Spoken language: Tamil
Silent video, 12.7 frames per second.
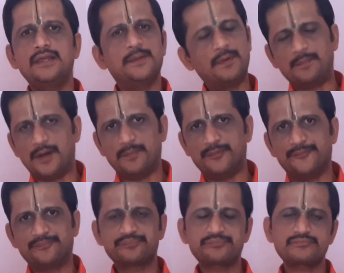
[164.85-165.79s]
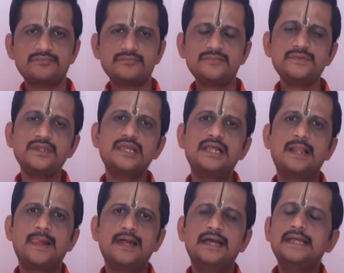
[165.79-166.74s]
இப்போ பார்ப்போம்
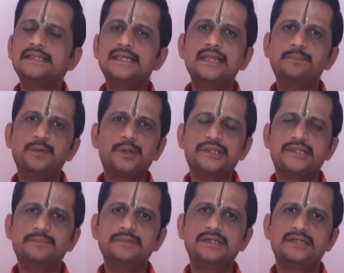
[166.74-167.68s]
தினப்பொருத்தம்